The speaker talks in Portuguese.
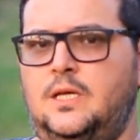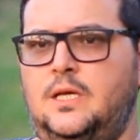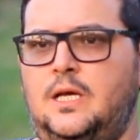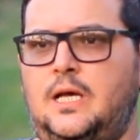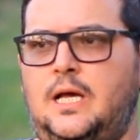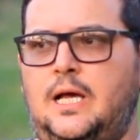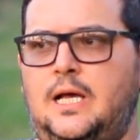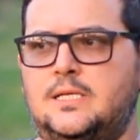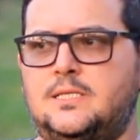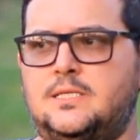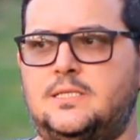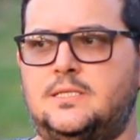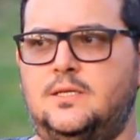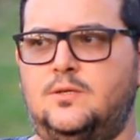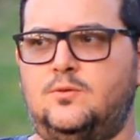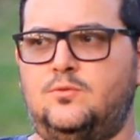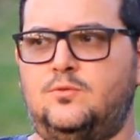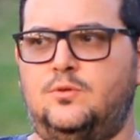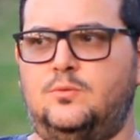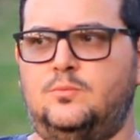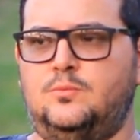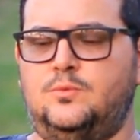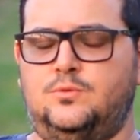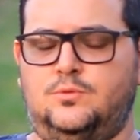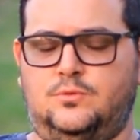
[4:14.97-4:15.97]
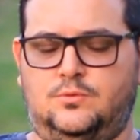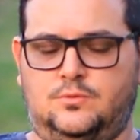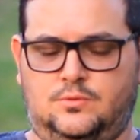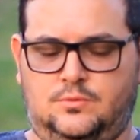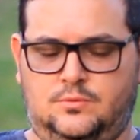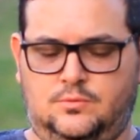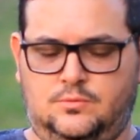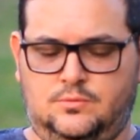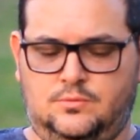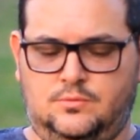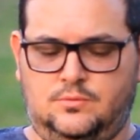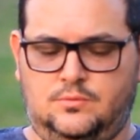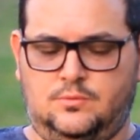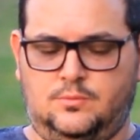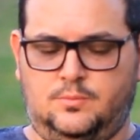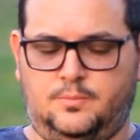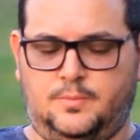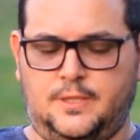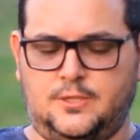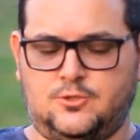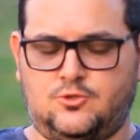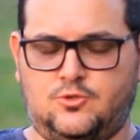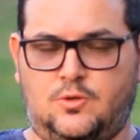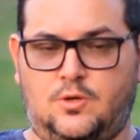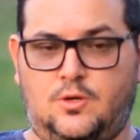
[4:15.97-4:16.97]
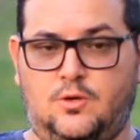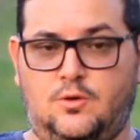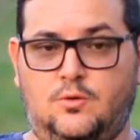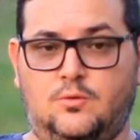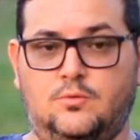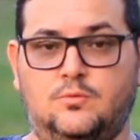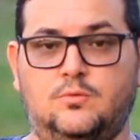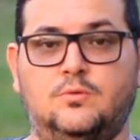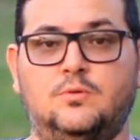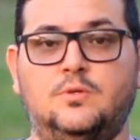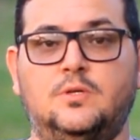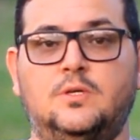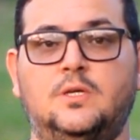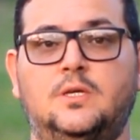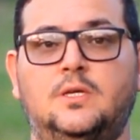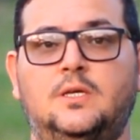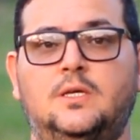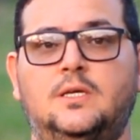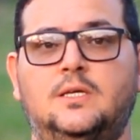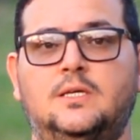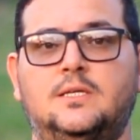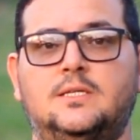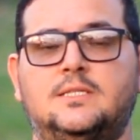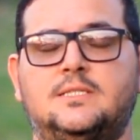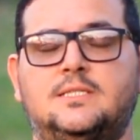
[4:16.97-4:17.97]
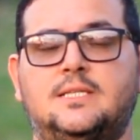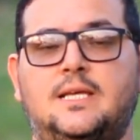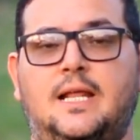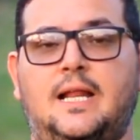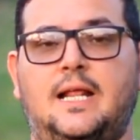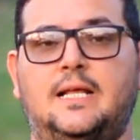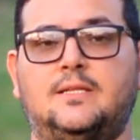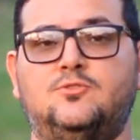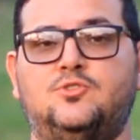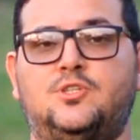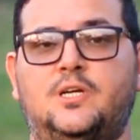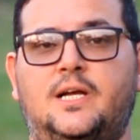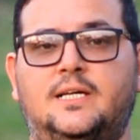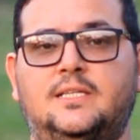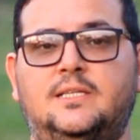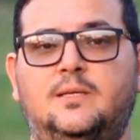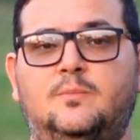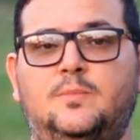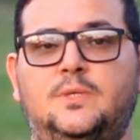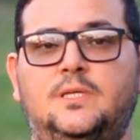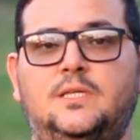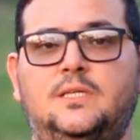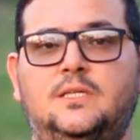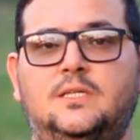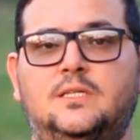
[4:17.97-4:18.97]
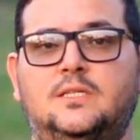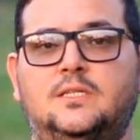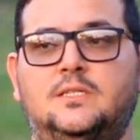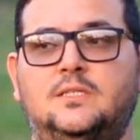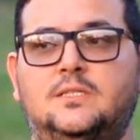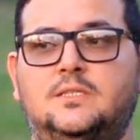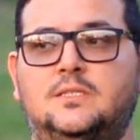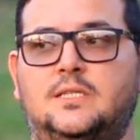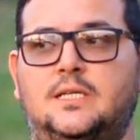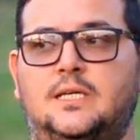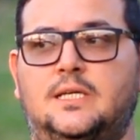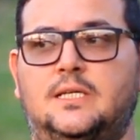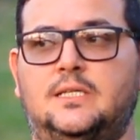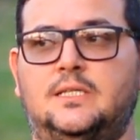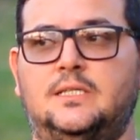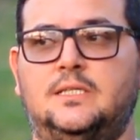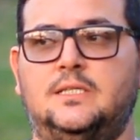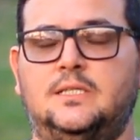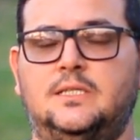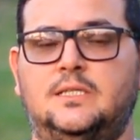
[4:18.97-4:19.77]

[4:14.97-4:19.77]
Assim como o pessoal sarado de academia, né?